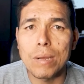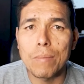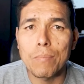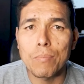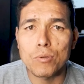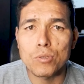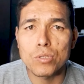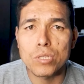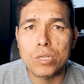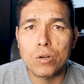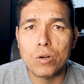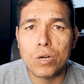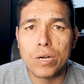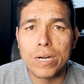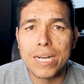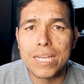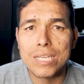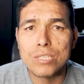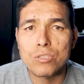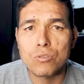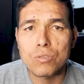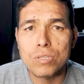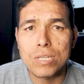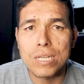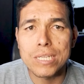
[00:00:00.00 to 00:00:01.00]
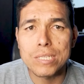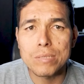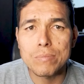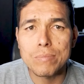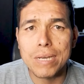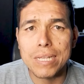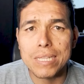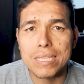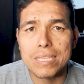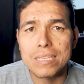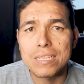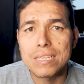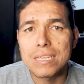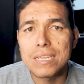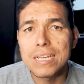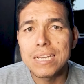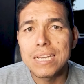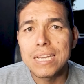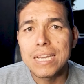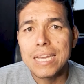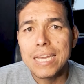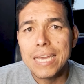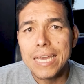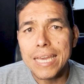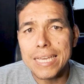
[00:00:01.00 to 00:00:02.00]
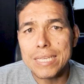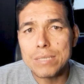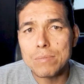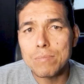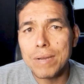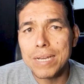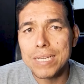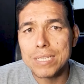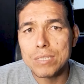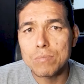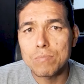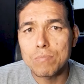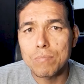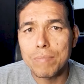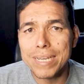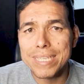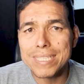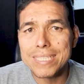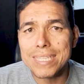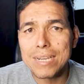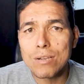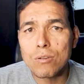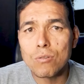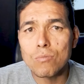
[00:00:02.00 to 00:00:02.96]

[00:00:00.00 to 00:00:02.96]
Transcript: la posterior creación del SMAT. Es más, basta